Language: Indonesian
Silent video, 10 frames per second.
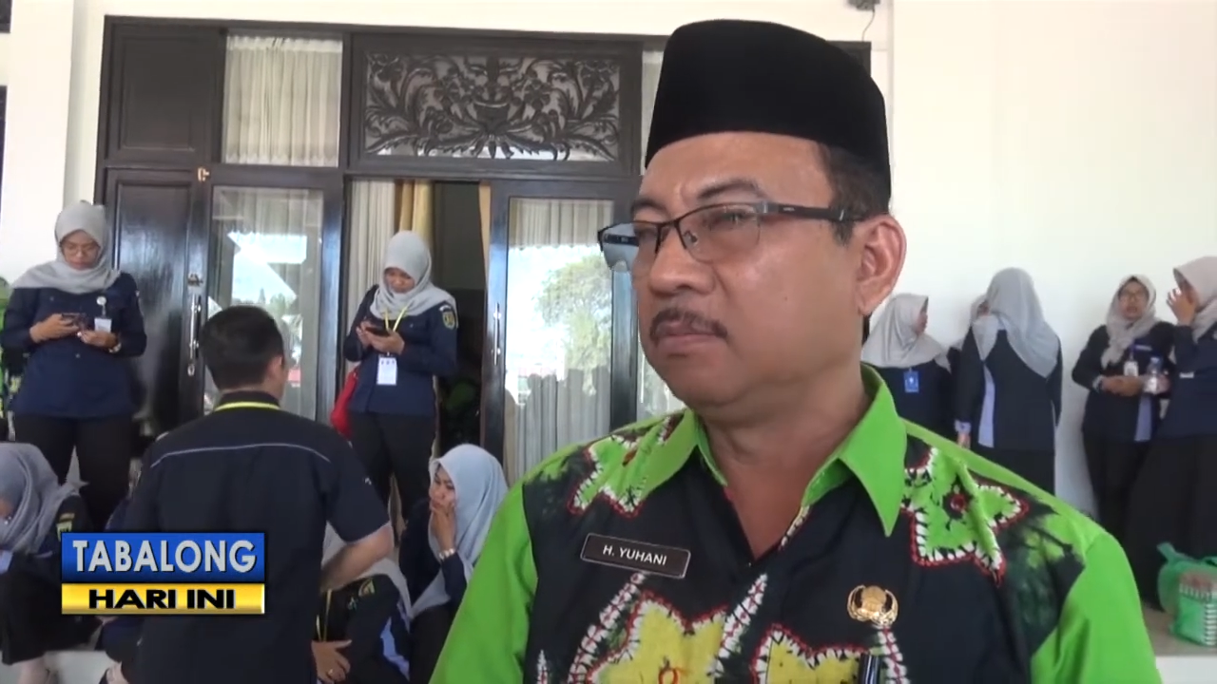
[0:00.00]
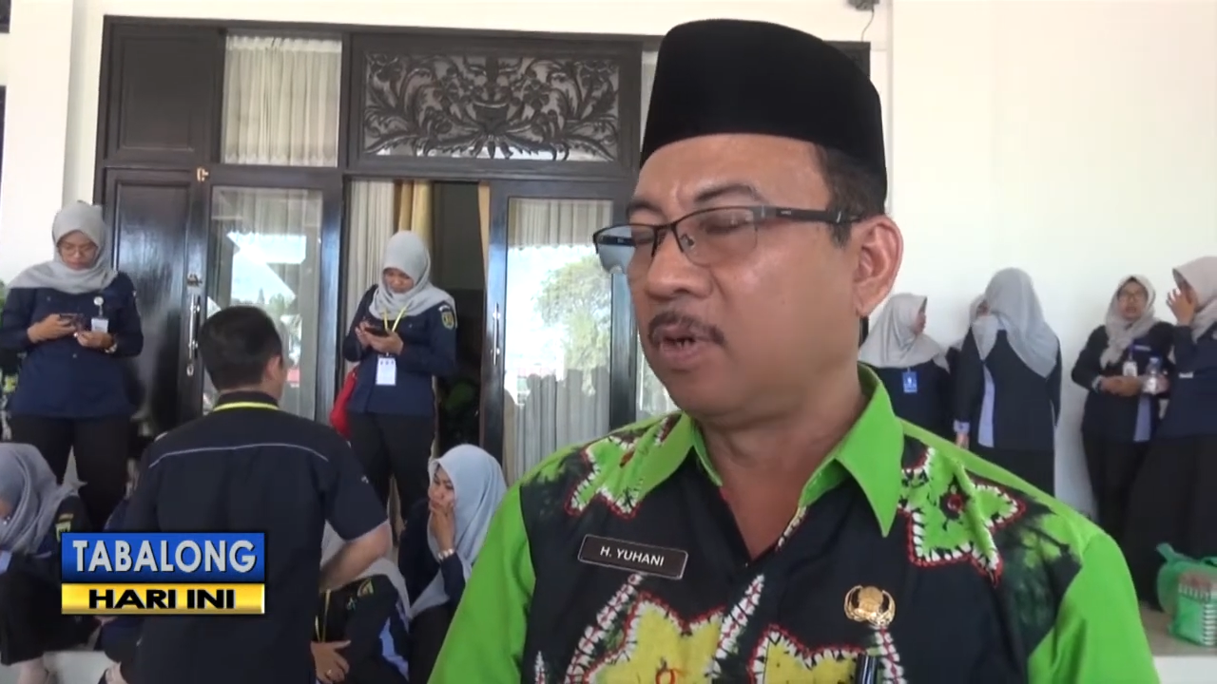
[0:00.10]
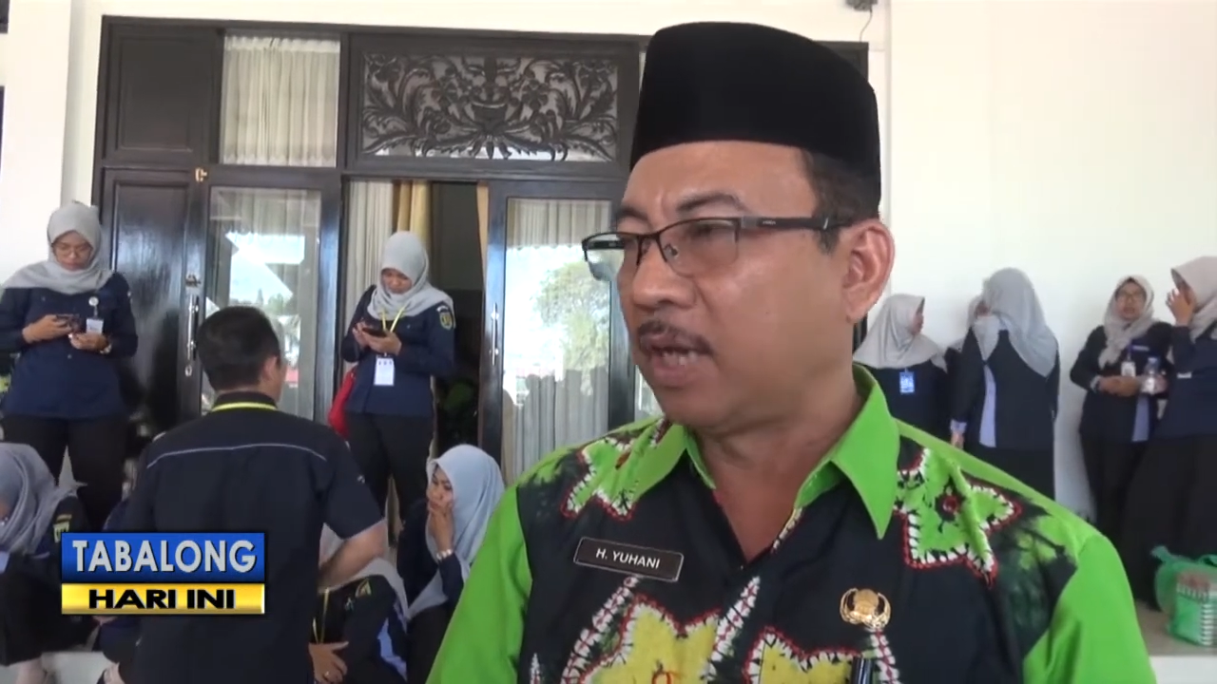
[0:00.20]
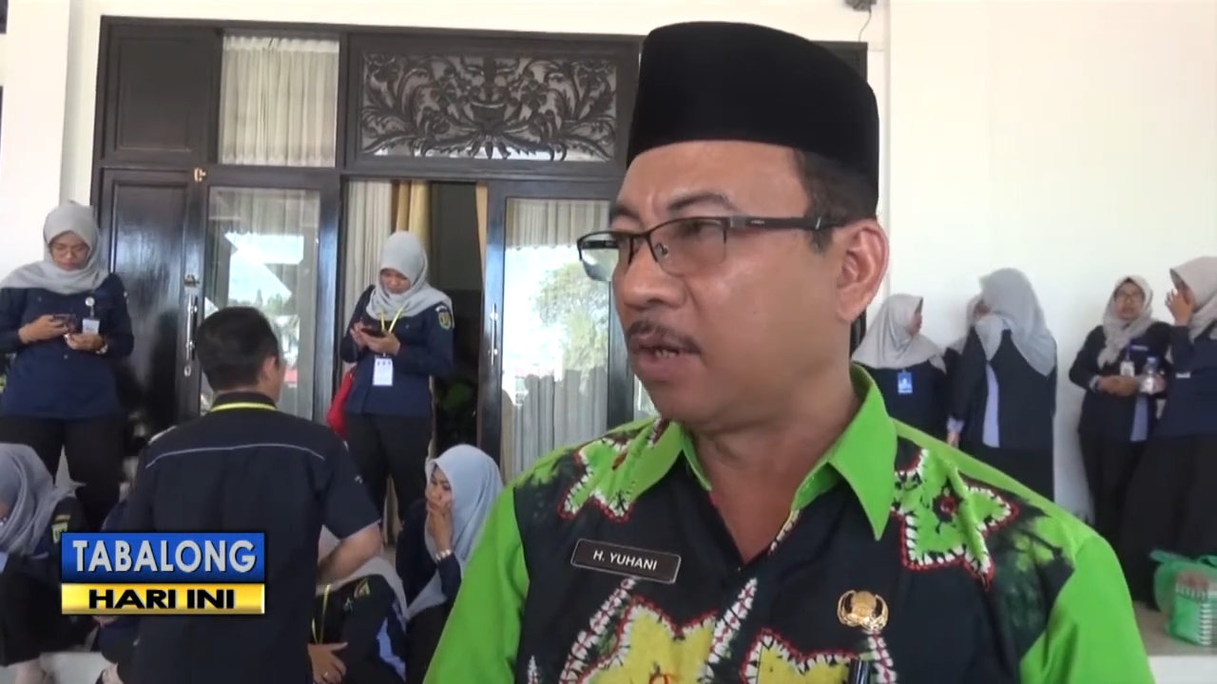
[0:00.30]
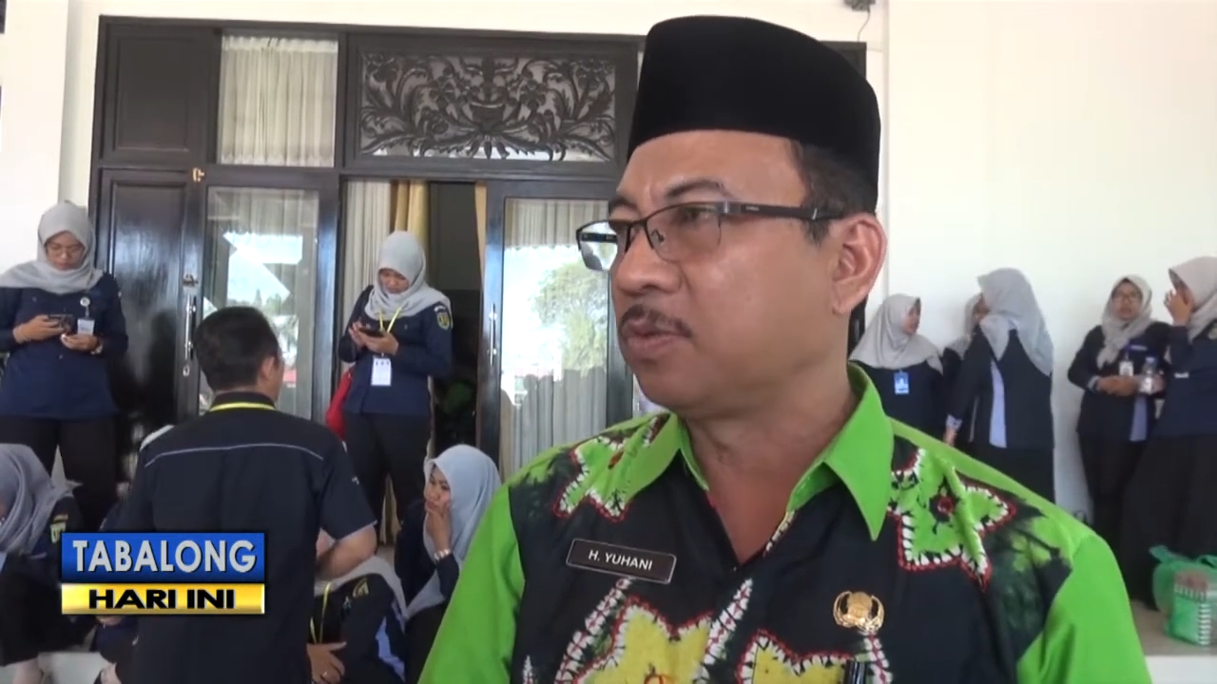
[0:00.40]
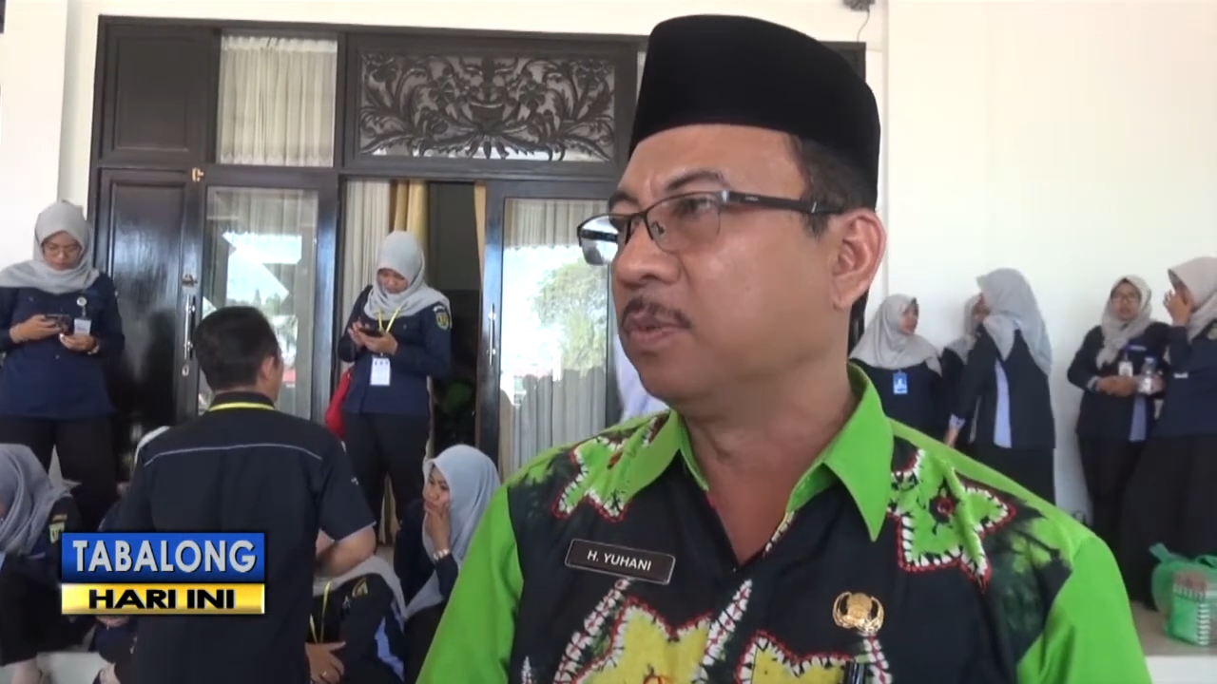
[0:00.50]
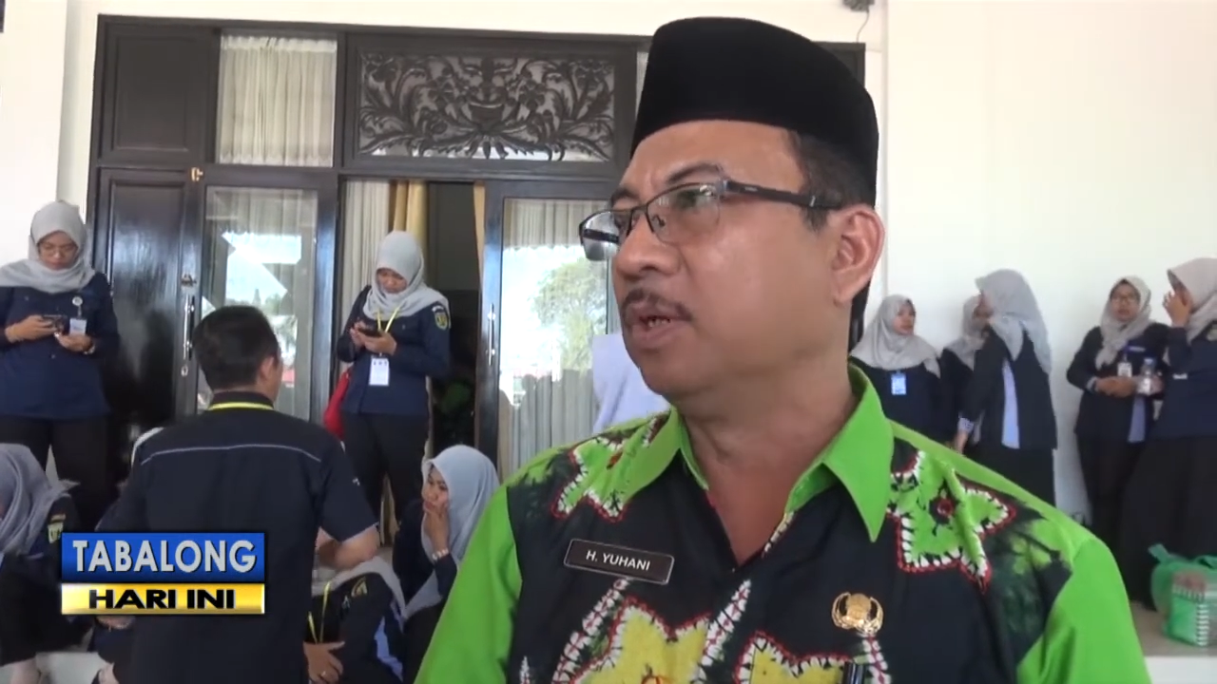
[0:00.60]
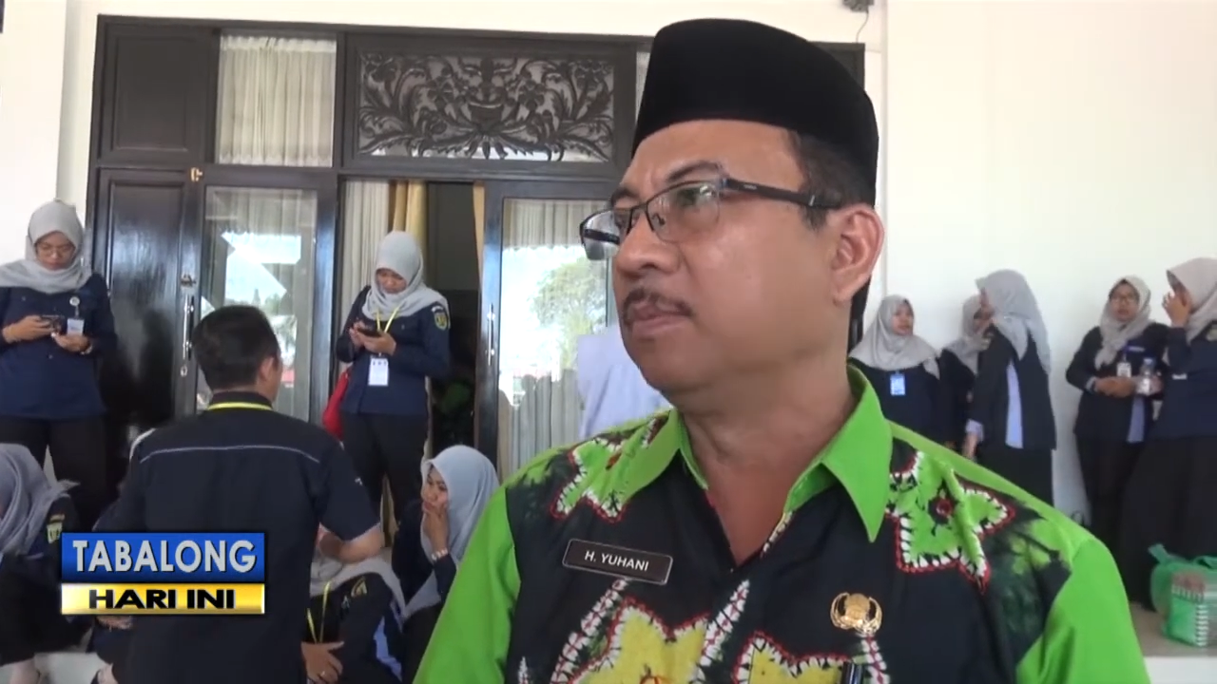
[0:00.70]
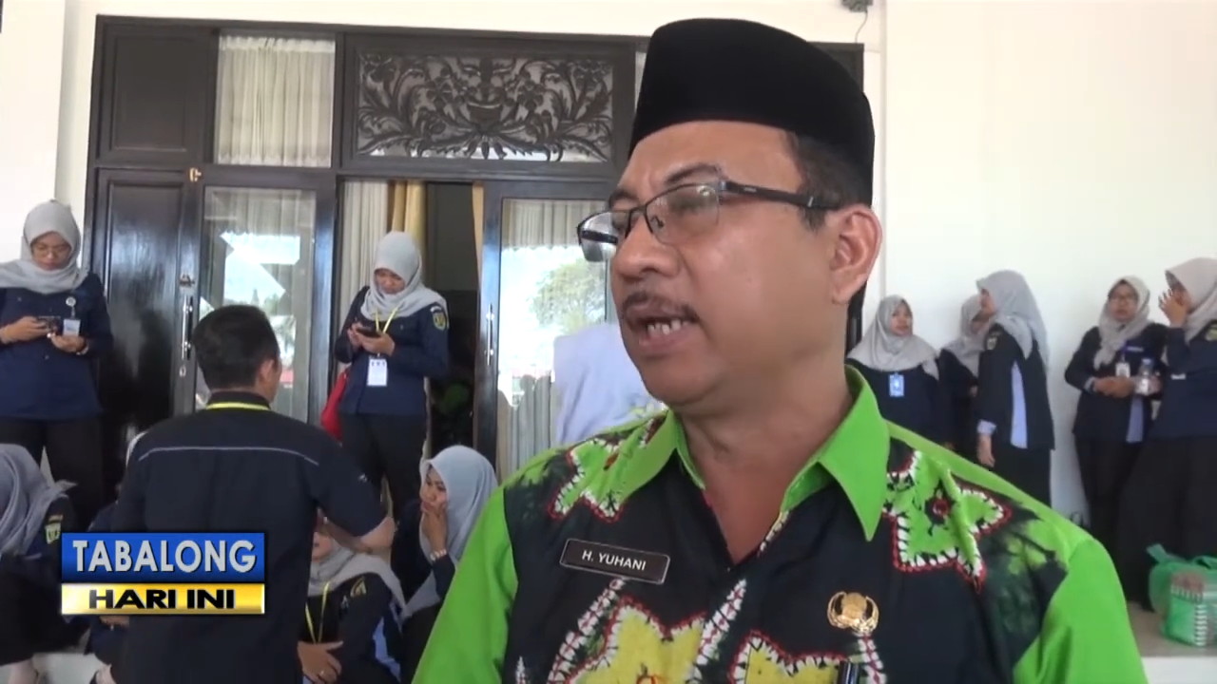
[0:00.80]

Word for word: Muara Harus belum.